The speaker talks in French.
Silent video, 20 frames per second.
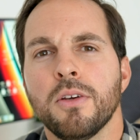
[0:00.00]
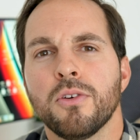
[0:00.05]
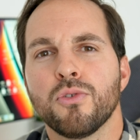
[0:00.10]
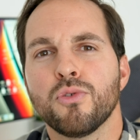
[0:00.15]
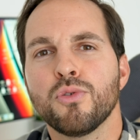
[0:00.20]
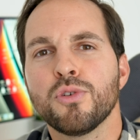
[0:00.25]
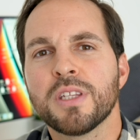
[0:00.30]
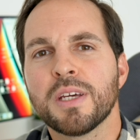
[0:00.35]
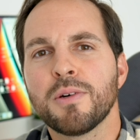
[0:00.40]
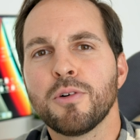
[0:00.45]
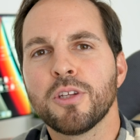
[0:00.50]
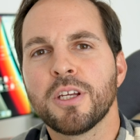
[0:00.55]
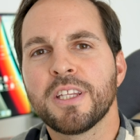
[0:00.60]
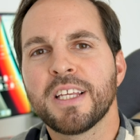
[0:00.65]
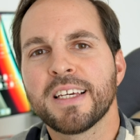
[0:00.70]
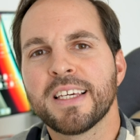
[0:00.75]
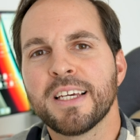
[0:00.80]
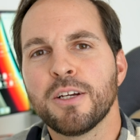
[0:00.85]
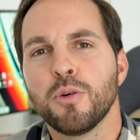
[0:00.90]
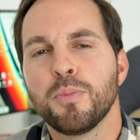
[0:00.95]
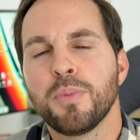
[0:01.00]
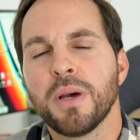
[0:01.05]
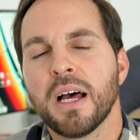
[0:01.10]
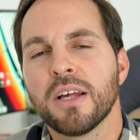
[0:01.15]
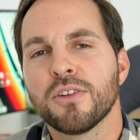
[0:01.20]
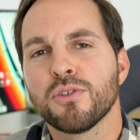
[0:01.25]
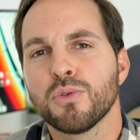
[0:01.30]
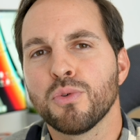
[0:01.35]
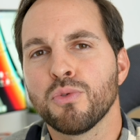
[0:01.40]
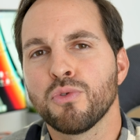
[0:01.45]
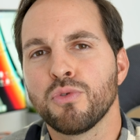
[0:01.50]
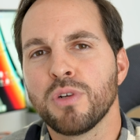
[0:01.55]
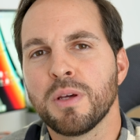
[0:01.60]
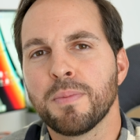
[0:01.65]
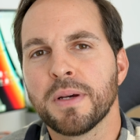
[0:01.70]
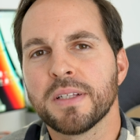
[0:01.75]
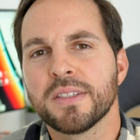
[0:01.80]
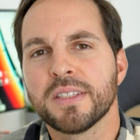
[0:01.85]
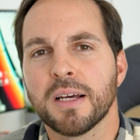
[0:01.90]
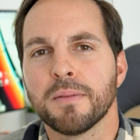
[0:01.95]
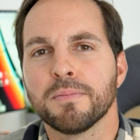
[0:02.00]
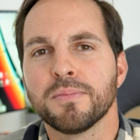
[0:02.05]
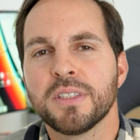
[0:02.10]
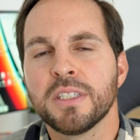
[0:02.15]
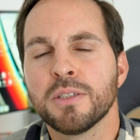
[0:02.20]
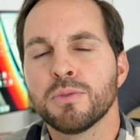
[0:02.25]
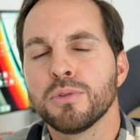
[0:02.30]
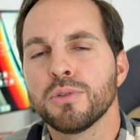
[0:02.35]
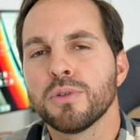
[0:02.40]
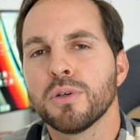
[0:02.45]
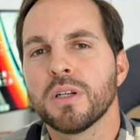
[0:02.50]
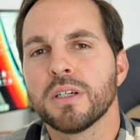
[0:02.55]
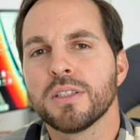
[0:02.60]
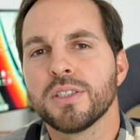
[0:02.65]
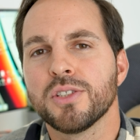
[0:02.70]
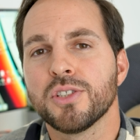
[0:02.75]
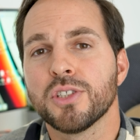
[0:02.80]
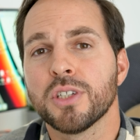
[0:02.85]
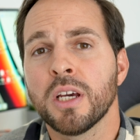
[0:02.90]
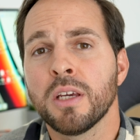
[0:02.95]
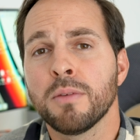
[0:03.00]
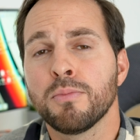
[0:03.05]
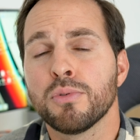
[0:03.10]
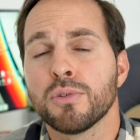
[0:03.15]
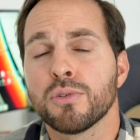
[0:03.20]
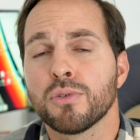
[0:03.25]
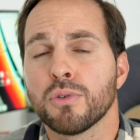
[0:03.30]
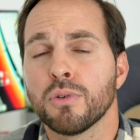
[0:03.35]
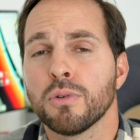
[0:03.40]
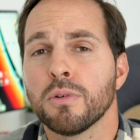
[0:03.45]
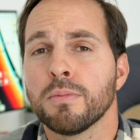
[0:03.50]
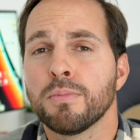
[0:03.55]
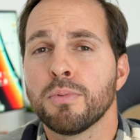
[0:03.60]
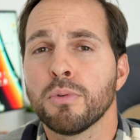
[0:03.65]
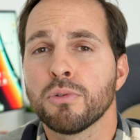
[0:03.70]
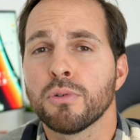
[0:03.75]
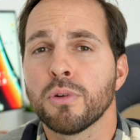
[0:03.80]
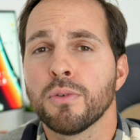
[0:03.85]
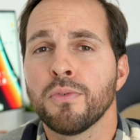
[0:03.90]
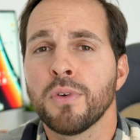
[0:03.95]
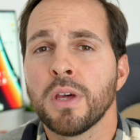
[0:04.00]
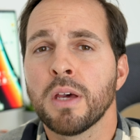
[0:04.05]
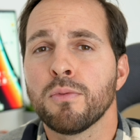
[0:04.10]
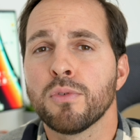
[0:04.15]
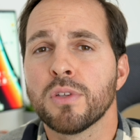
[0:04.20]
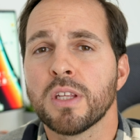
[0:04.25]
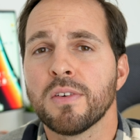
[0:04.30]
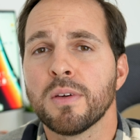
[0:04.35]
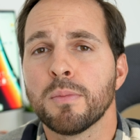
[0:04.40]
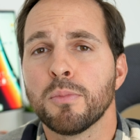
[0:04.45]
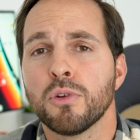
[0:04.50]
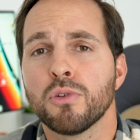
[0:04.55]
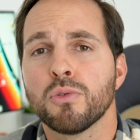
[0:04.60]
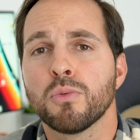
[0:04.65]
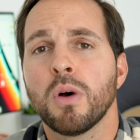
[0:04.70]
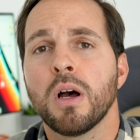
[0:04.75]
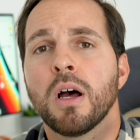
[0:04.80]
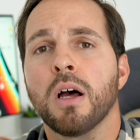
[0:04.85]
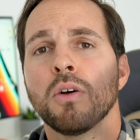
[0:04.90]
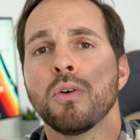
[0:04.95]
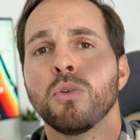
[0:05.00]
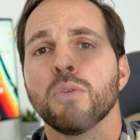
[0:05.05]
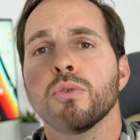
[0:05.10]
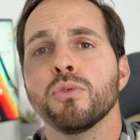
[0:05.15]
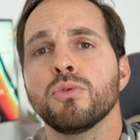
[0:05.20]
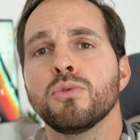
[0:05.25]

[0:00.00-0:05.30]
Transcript: Juste avant d'attaquer l'opération, je voulais passer un petit coup de gueule à DJI puisque pour ce faire, vous avez besoin euh,